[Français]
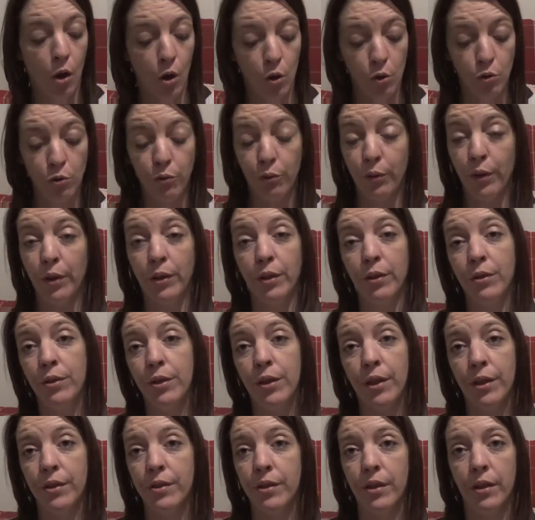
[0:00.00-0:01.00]
Je lui ferai
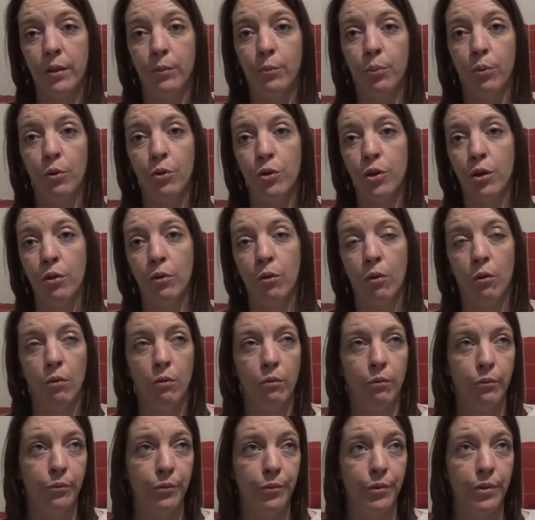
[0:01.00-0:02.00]
dédicacer à une prochaine
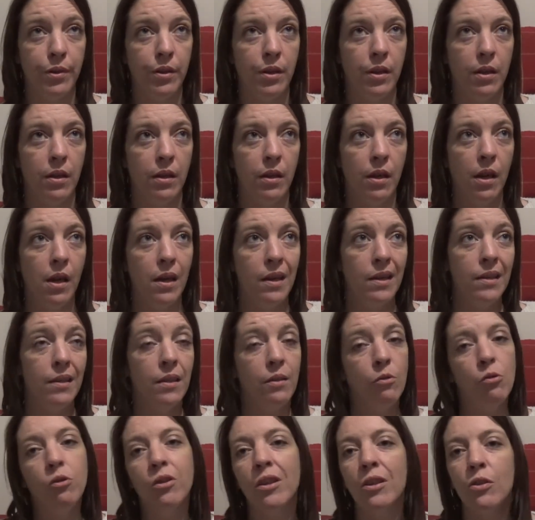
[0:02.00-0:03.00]
rencontre. C'est
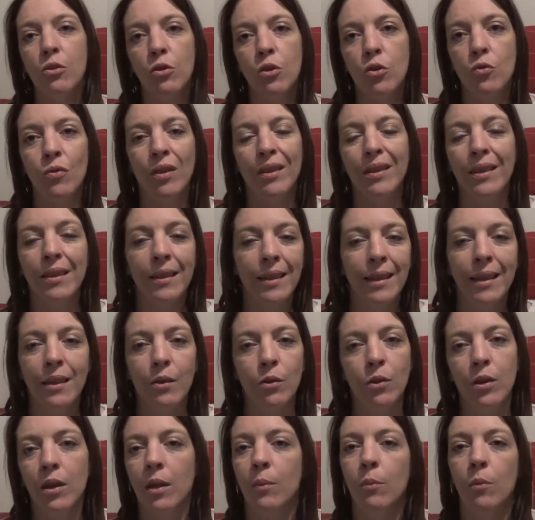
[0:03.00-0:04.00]
une autrice que je vois très
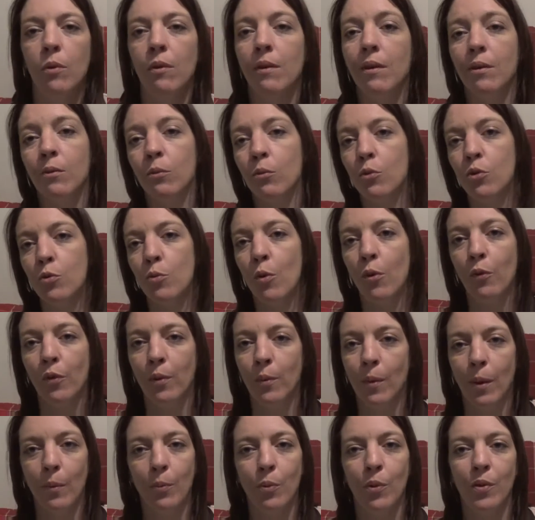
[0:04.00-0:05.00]
régulièrement, hein, donc je m'en fais
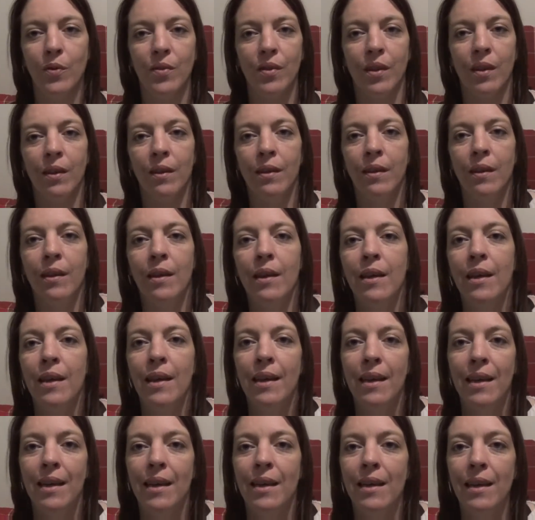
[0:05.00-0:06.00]
pas pour ça.
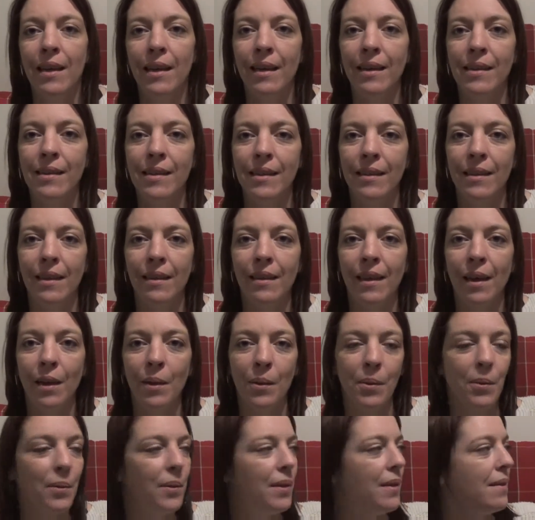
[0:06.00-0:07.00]
L'héritier des
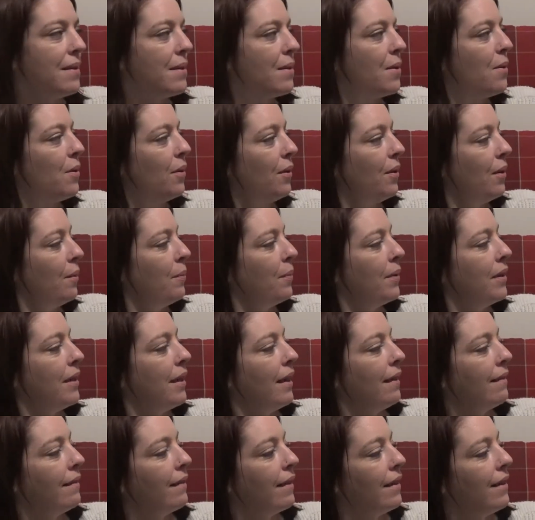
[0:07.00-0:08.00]
Draconis, le tome
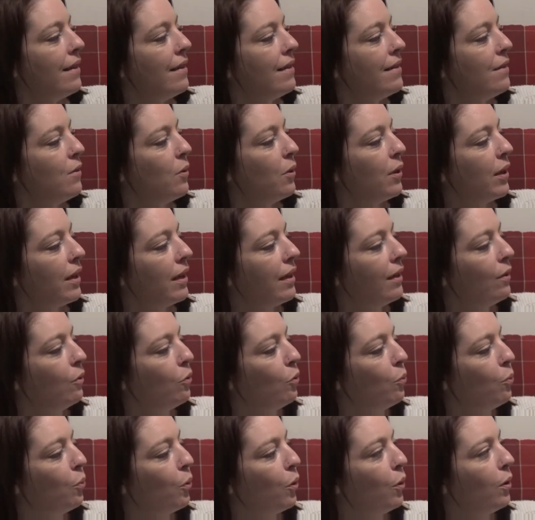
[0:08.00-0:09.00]
4, Les secrets
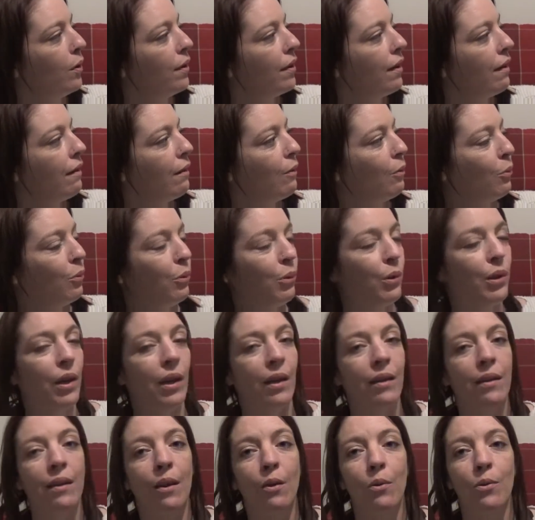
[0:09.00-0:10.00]
de Brûle Dragon de
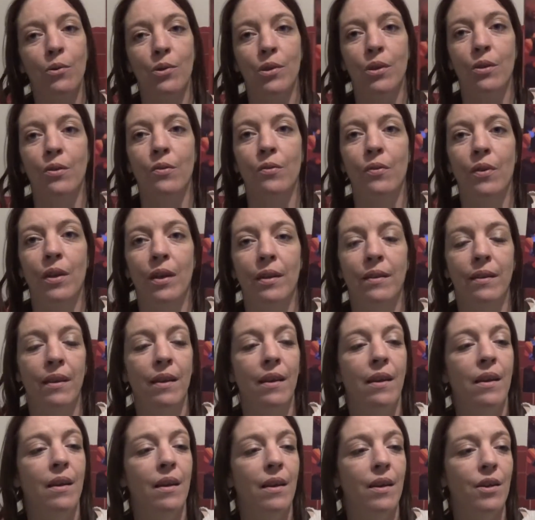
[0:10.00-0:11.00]
Karina Rosenfeld
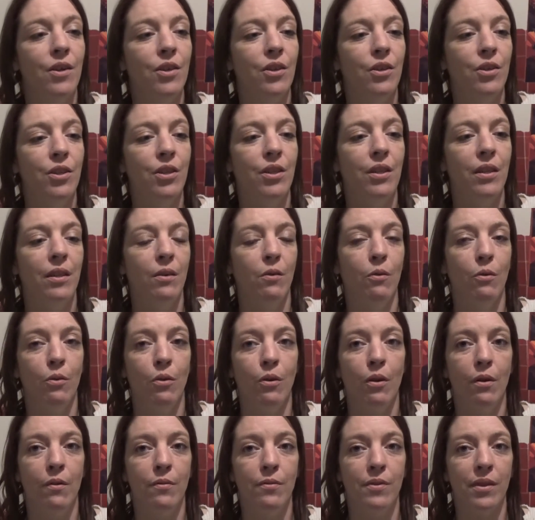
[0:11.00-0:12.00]
chez euh,
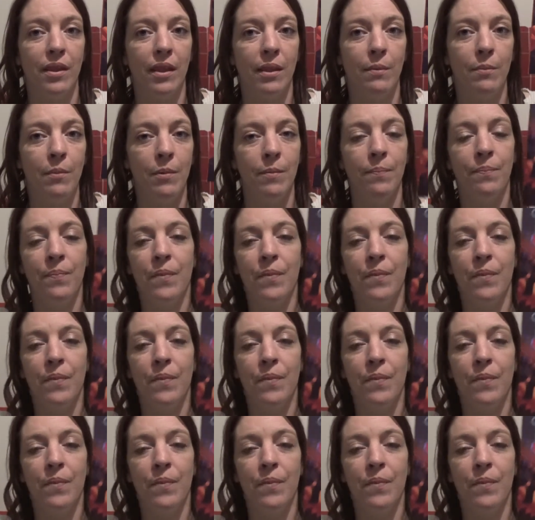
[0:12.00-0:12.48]
Gulfstream.